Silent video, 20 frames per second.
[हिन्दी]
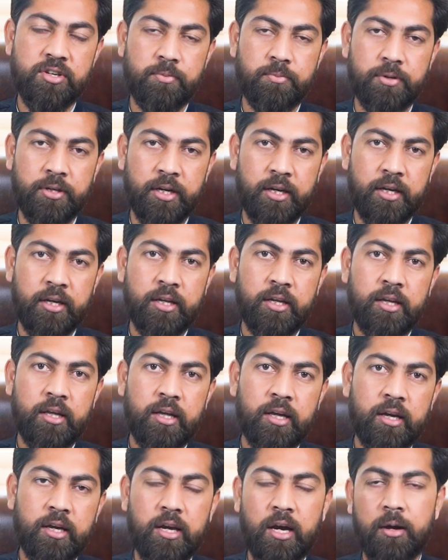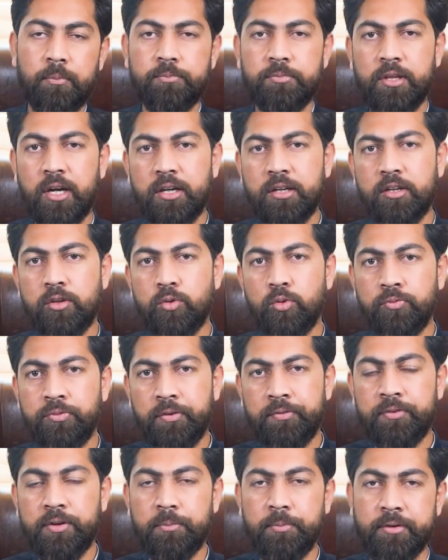ये भी है कि आप 30 टू
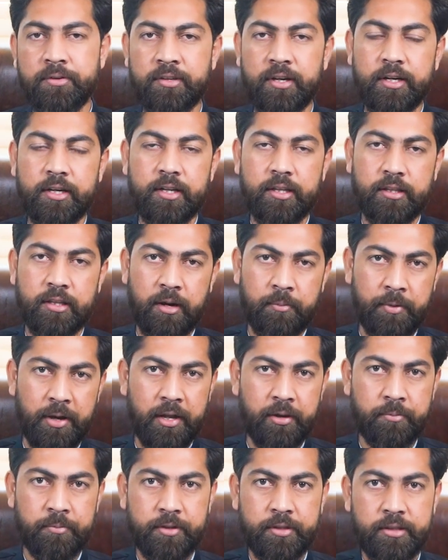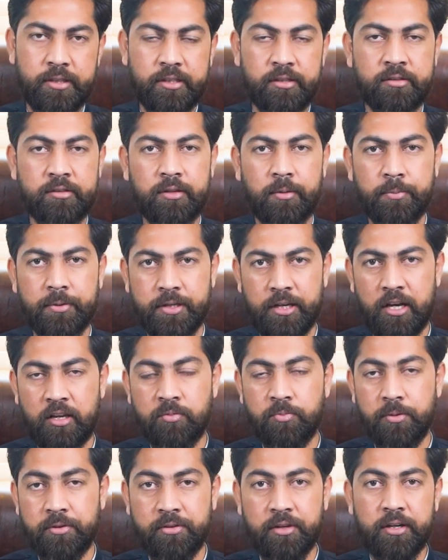50 परसेंट के दरमियान में 30 से 50
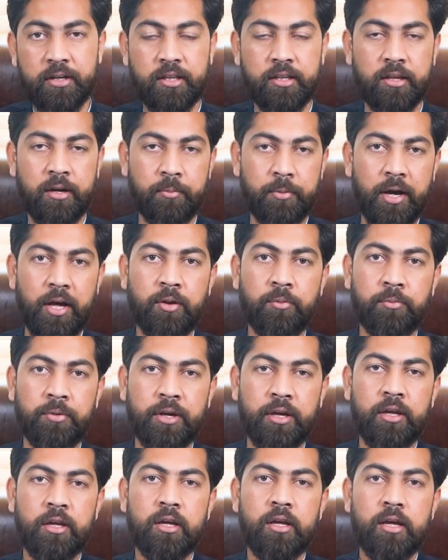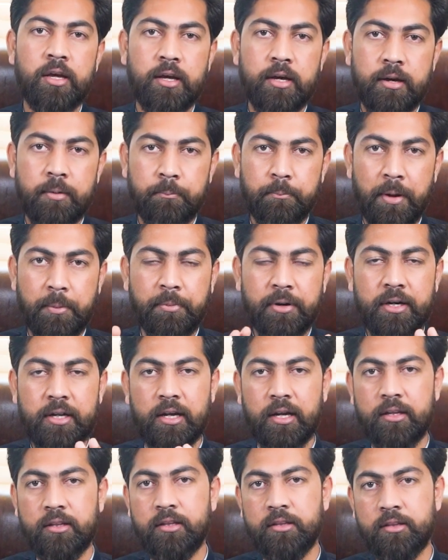परसेंट के दरमियान में पेमेंट
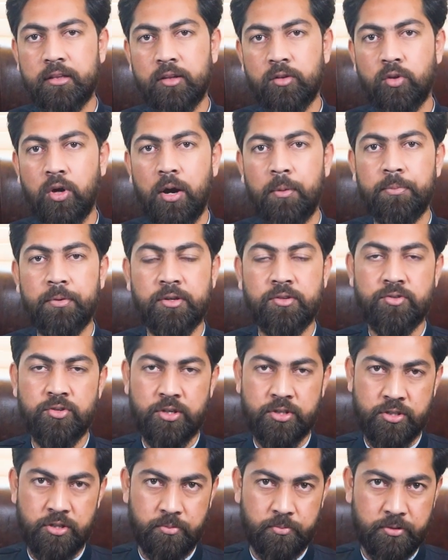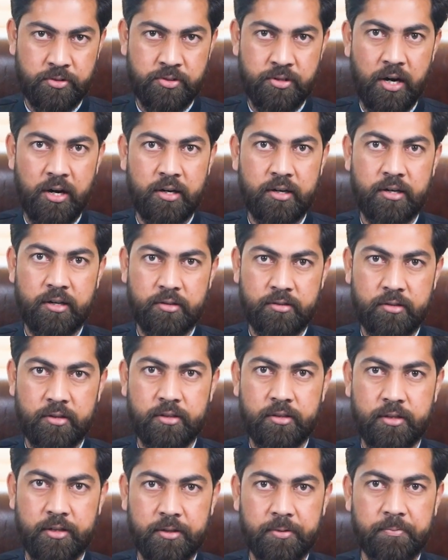कर देते हैं तो आप कंस्ट्रक्शन भी स्टार्ट कर
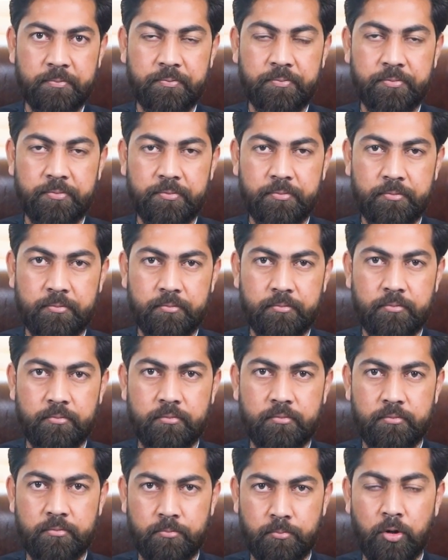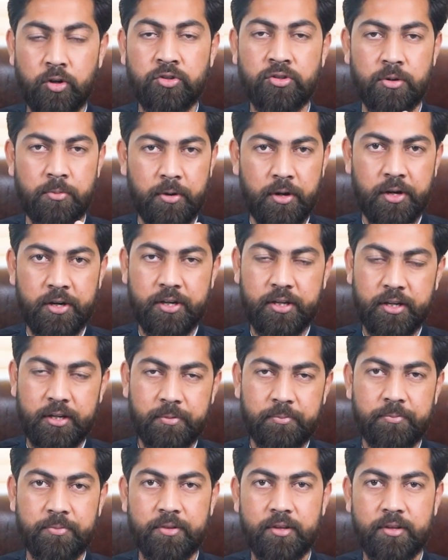सकते हैं पॉसिबिलिटी है